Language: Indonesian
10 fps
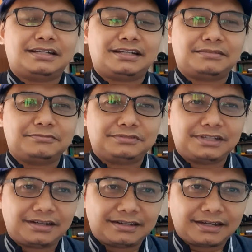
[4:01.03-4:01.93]

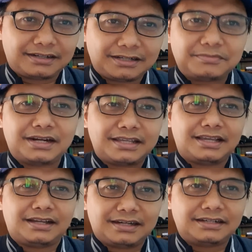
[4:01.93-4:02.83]
kemudian kadang-kadang
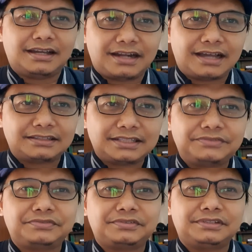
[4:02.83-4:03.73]
menanyakan dengan
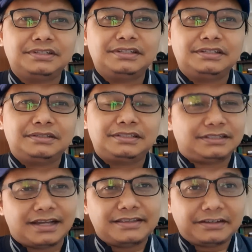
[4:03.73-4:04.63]
aktif
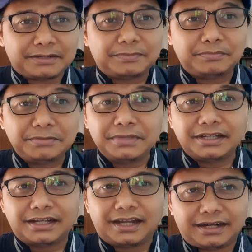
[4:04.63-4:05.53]
tidak hanya ke
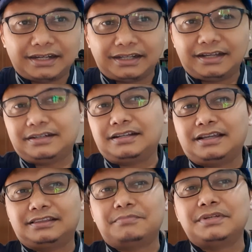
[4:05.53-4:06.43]
pembimbing kadang-kadang ya
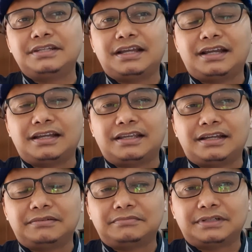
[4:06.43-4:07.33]
dengan temennya
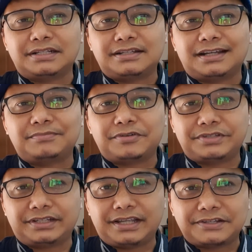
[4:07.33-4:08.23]
yang mengerjakan
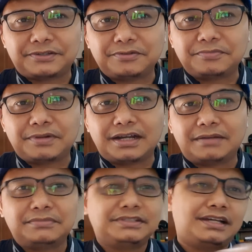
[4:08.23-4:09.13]
proyek yang
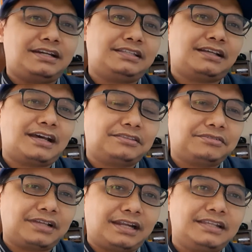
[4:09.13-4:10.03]
serupa mencari
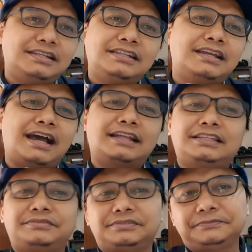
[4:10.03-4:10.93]
literatur yang ini ini nggak aktif